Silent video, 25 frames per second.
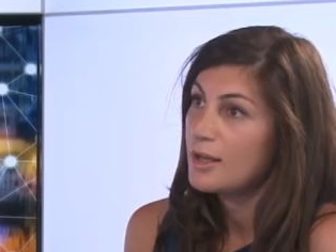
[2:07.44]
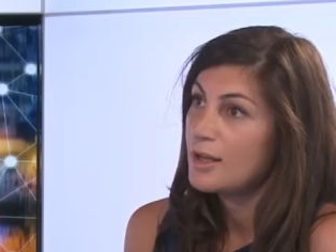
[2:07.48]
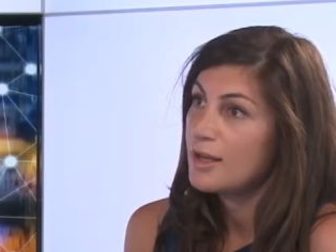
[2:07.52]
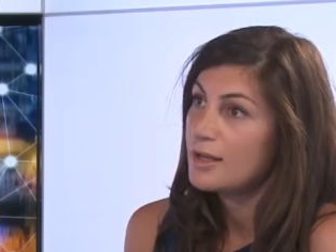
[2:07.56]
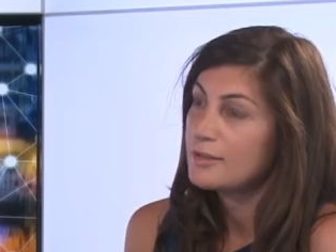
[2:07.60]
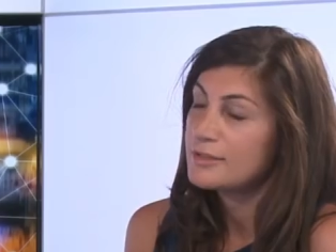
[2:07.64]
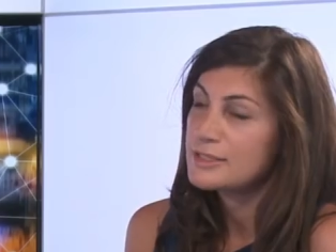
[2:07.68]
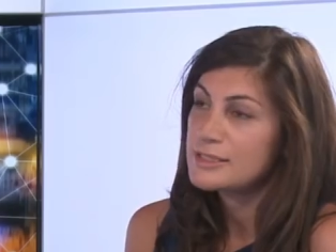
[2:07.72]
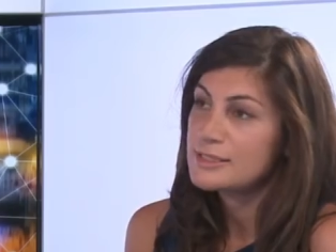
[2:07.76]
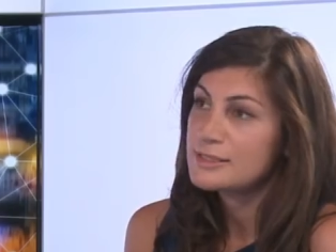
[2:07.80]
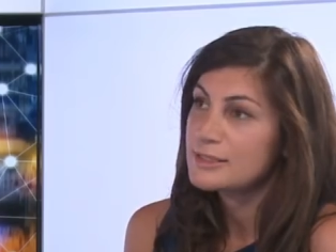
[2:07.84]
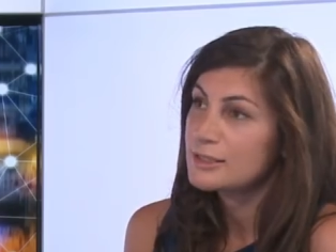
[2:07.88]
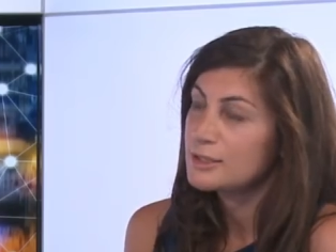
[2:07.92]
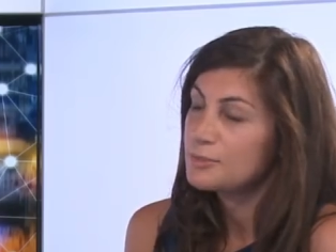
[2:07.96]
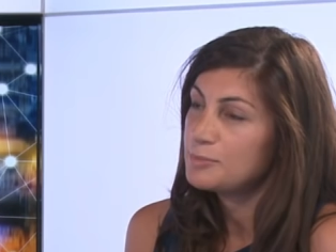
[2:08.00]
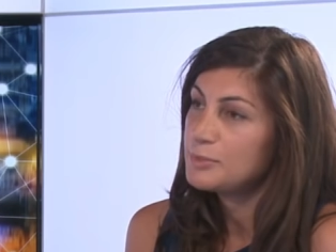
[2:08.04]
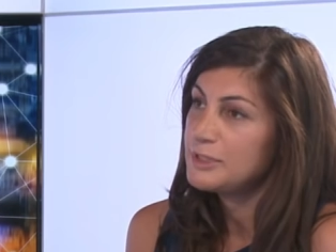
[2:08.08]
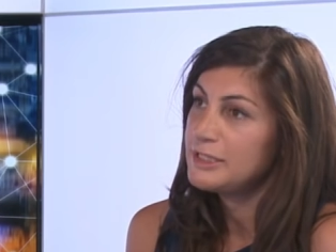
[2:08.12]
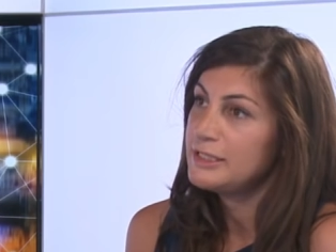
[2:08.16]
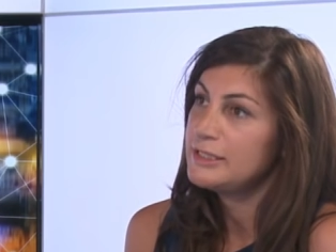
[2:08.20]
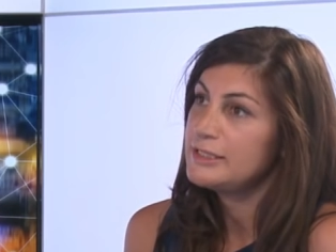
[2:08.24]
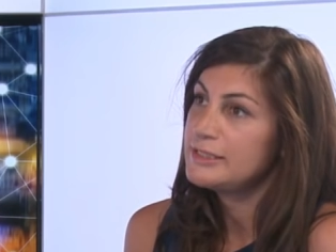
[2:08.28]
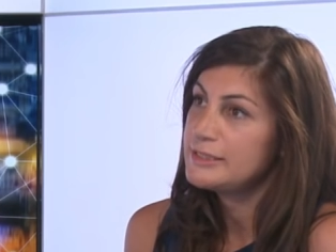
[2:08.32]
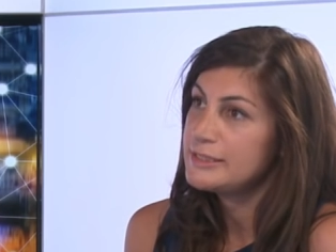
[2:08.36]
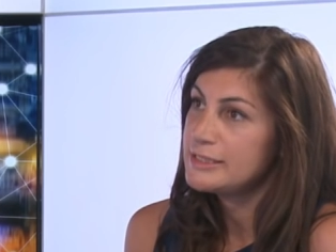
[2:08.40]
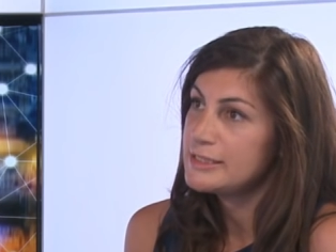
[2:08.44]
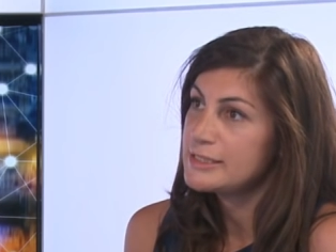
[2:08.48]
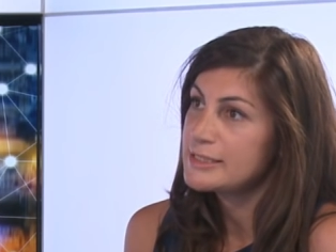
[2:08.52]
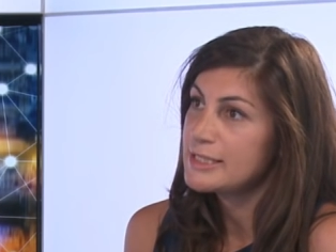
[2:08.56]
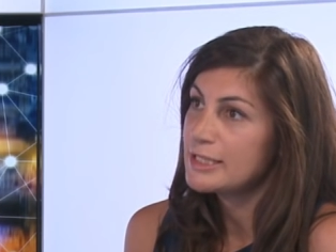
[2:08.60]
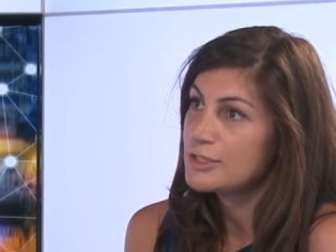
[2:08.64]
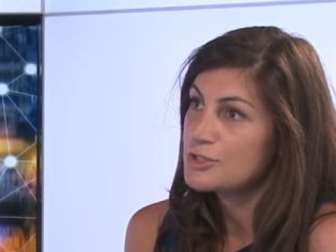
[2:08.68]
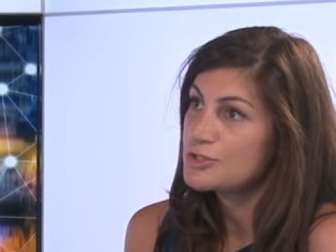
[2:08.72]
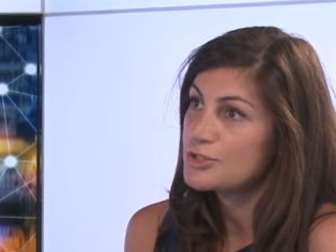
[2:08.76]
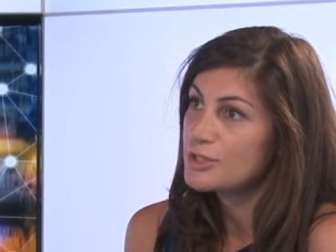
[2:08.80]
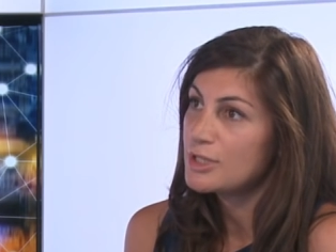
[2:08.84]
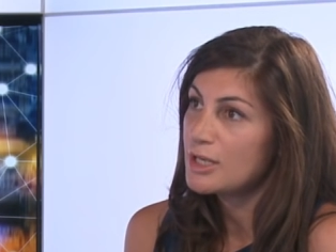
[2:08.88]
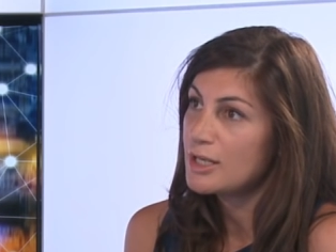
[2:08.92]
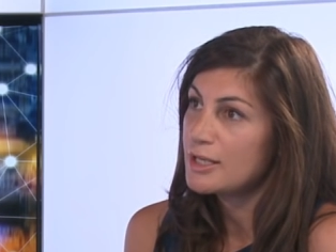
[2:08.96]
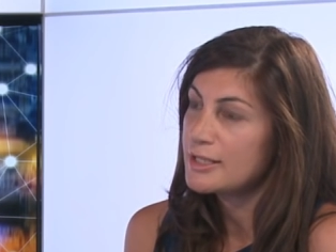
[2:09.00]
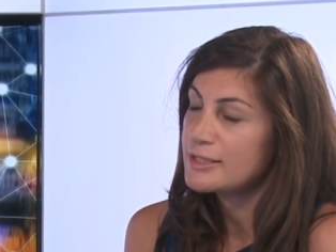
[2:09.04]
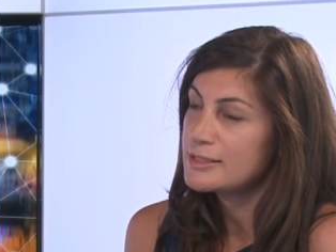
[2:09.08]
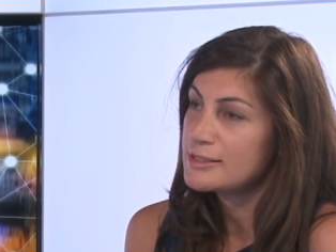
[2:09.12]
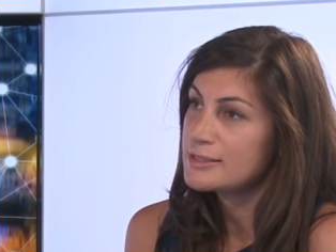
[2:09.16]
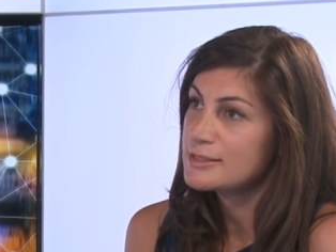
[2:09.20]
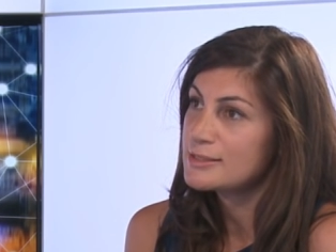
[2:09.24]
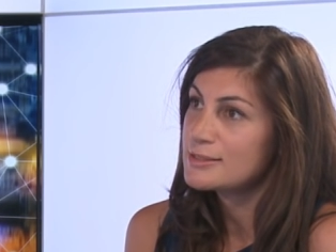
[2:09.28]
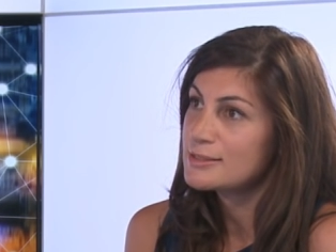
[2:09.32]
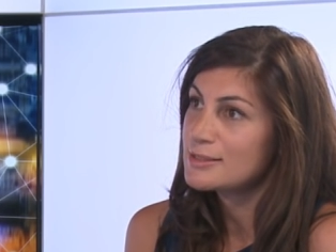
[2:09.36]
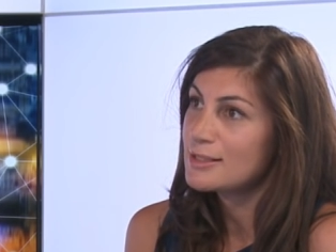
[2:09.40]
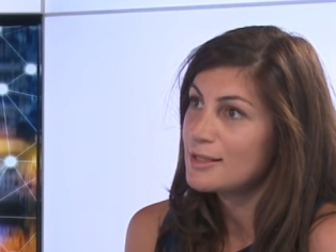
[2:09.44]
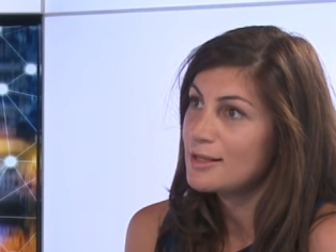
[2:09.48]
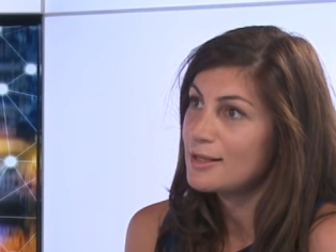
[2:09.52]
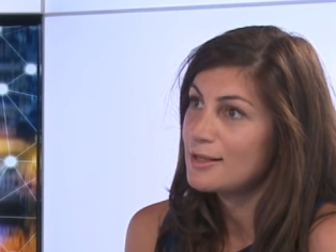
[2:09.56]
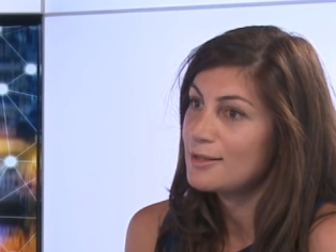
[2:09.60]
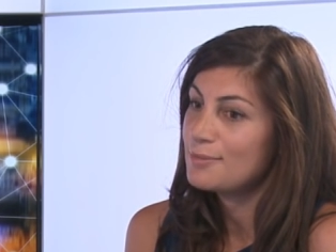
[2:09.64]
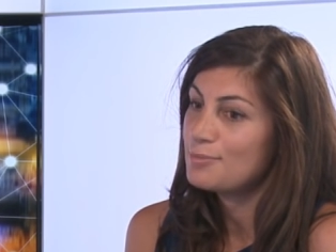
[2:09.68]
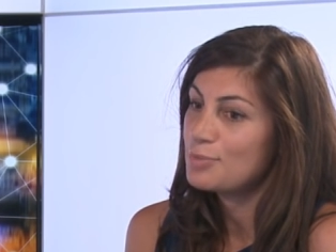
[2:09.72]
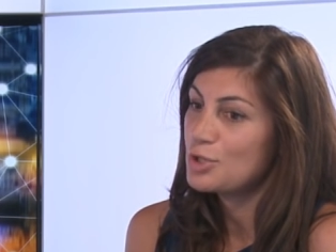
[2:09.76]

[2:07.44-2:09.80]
Uh, this is a completely decentralized uh,